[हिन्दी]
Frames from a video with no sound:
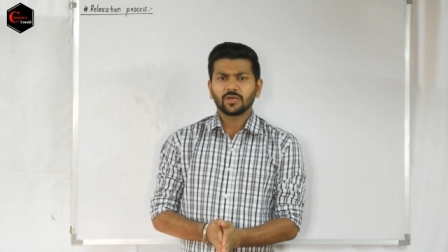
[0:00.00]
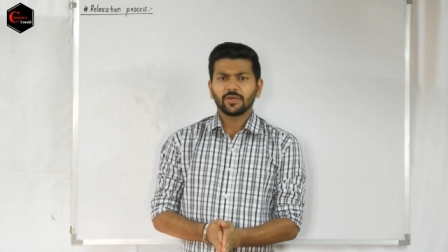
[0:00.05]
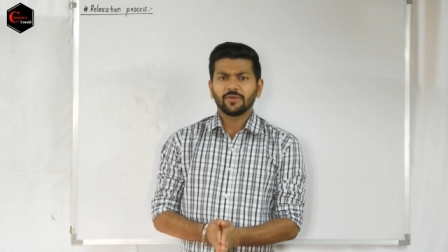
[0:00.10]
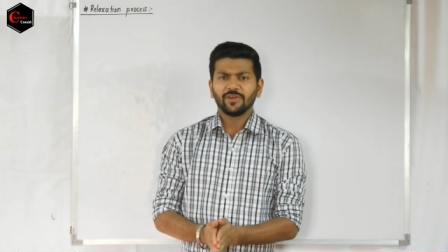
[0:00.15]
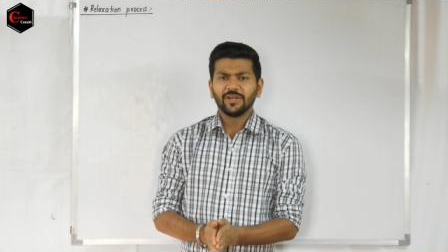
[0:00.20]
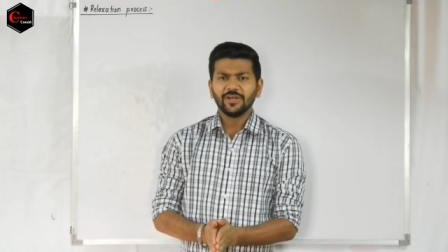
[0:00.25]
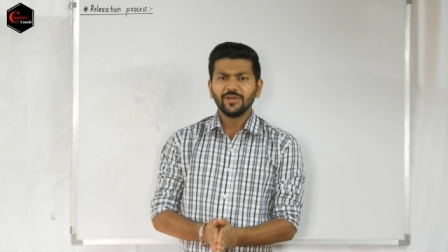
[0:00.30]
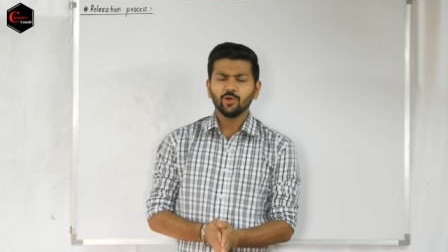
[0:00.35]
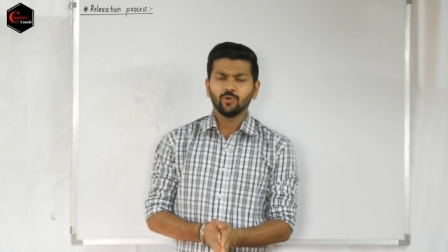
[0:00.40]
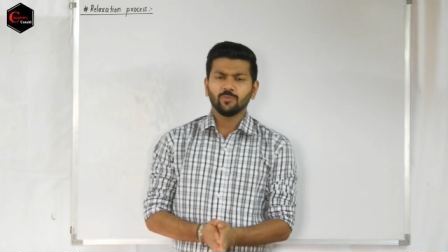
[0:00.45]

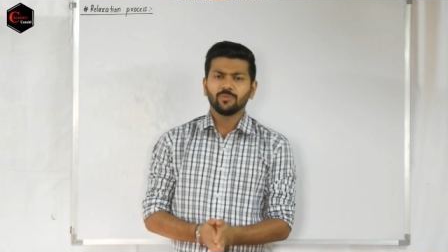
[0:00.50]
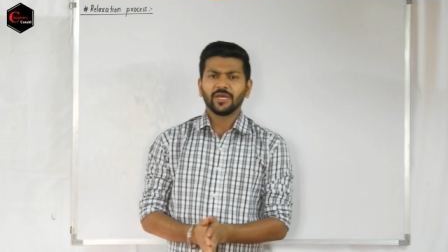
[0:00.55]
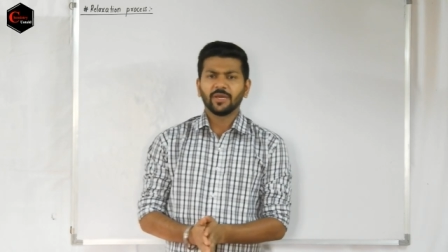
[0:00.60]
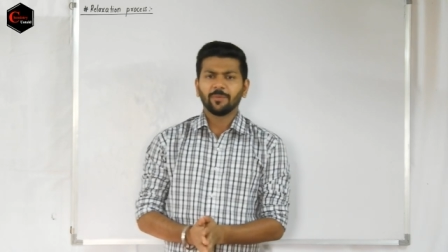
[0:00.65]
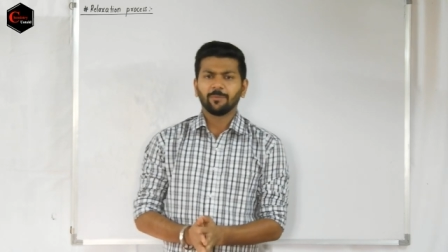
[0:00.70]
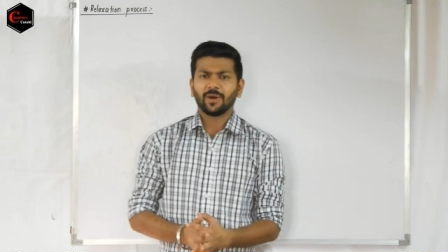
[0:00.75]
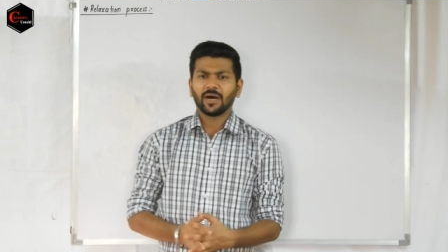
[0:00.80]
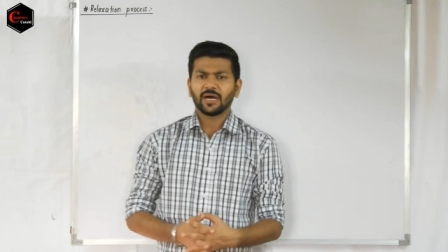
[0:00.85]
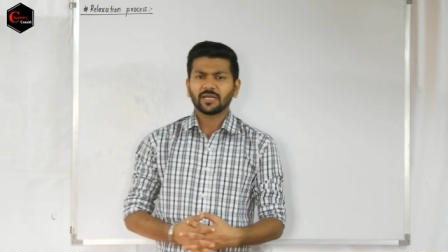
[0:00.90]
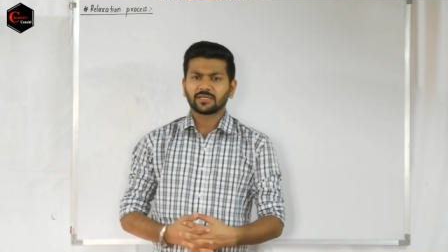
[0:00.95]
वीडियो
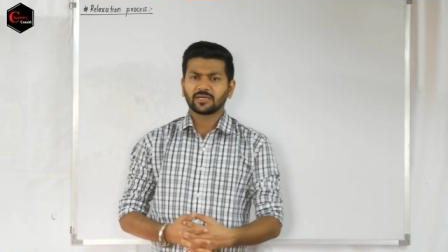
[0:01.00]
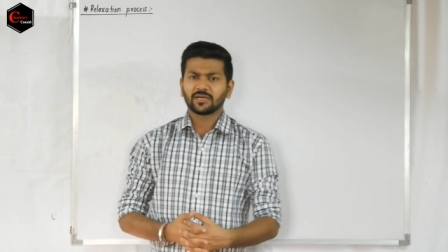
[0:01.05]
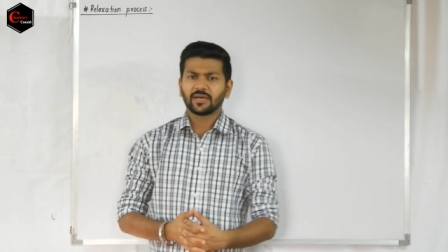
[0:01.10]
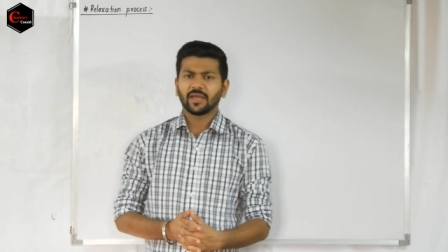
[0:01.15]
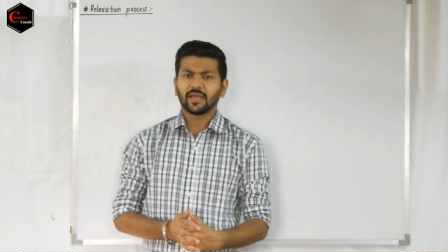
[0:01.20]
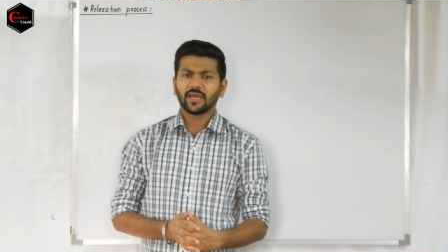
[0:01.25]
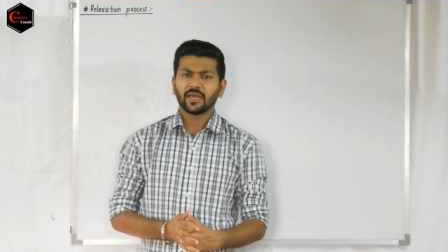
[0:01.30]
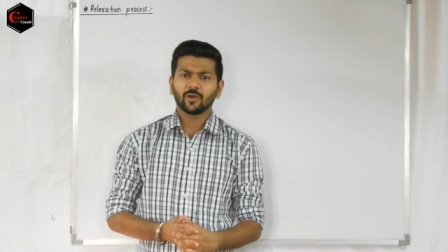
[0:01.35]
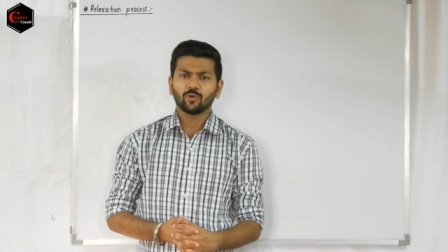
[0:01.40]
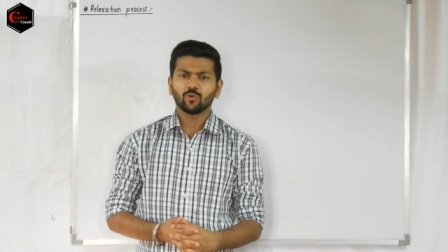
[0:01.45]
में बात
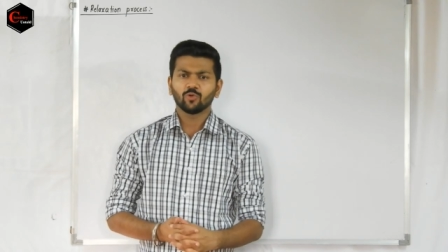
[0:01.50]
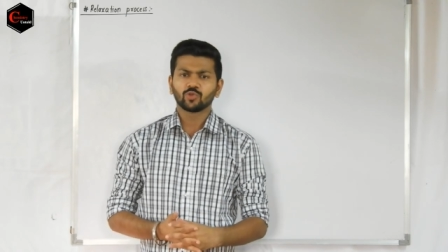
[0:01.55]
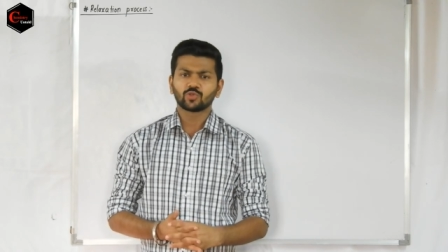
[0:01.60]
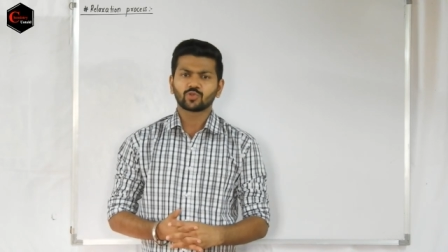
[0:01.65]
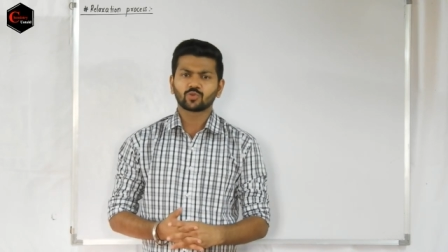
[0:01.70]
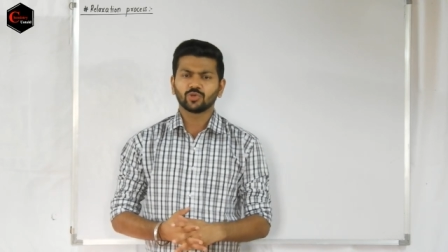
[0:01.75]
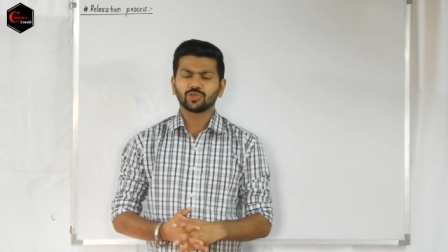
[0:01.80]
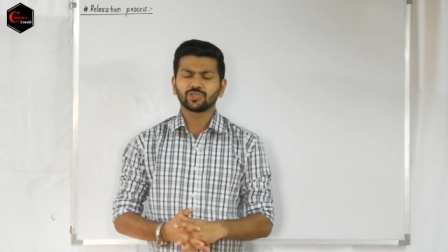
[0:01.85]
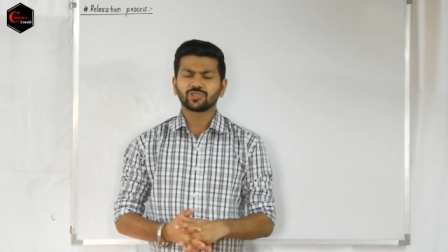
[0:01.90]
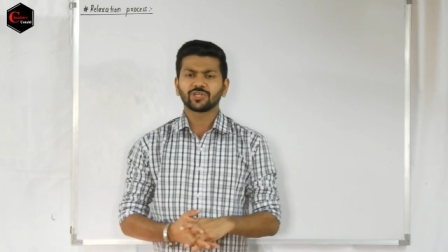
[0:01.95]
करेंगे उस
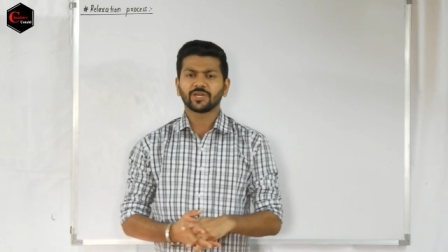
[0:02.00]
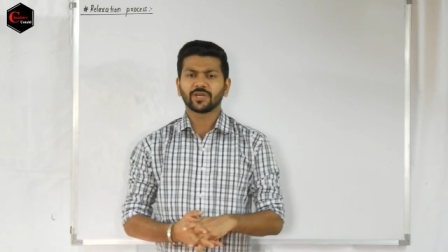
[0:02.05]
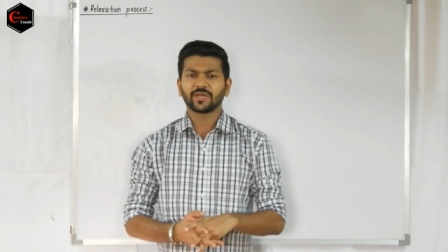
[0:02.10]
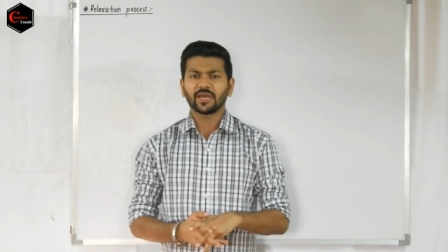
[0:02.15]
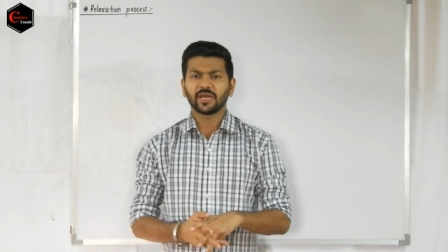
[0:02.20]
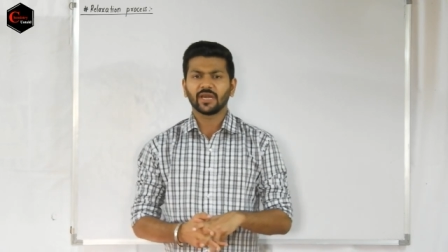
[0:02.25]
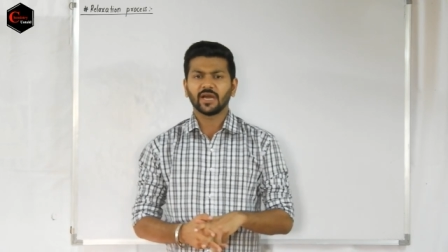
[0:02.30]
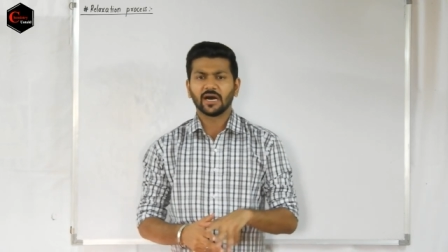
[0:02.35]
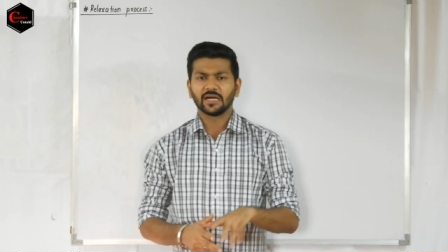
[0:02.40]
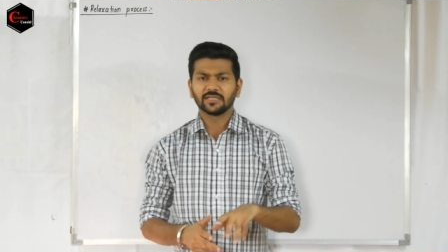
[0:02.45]
क्वेश्चन
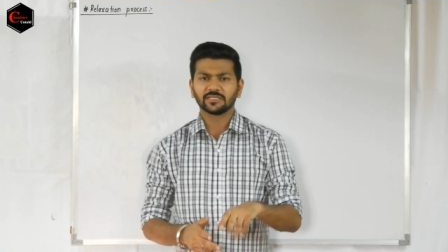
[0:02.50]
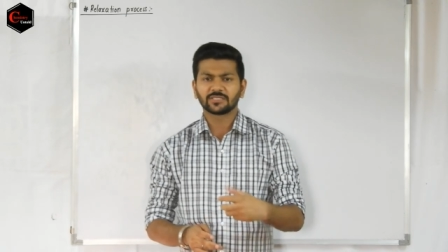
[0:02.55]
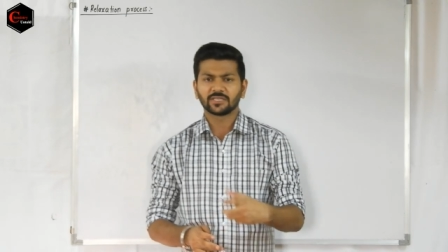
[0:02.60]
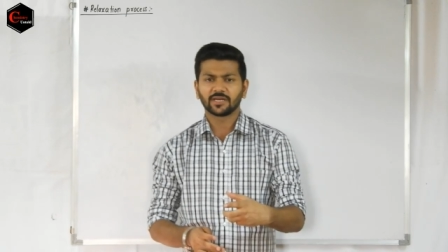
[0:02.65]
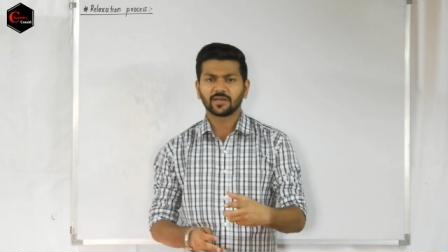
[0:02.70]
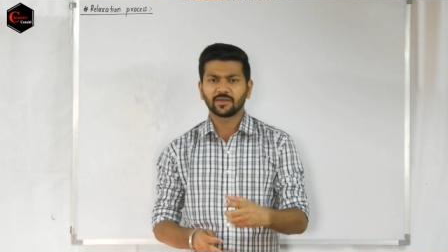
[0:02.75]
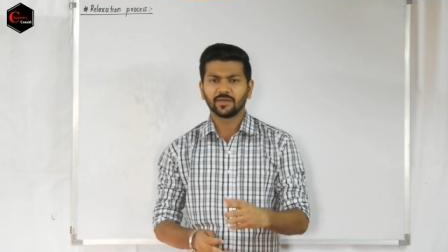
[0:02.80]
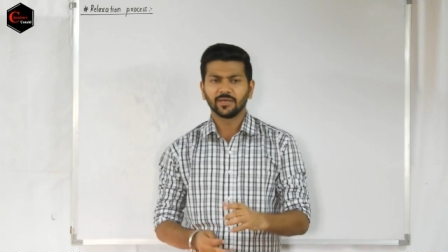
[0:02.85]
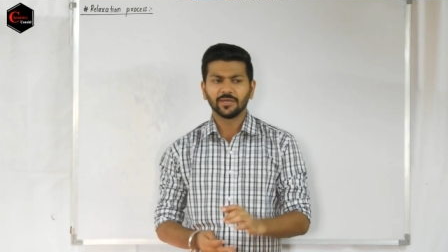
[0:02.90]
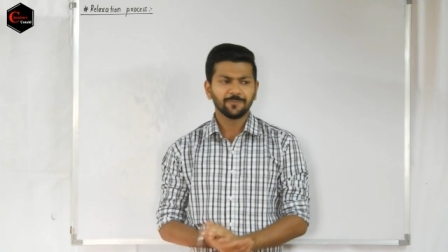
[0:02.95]
के
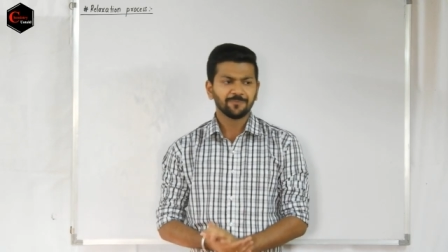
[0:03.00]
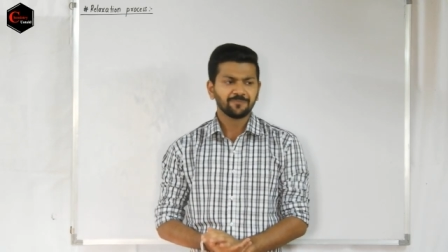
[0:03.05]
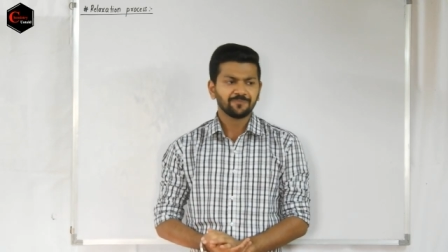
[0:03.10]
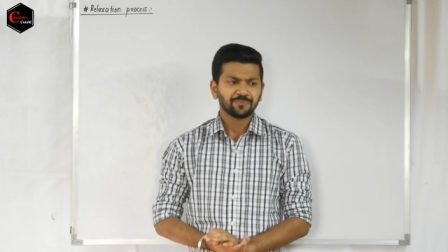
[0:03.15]
आंसर की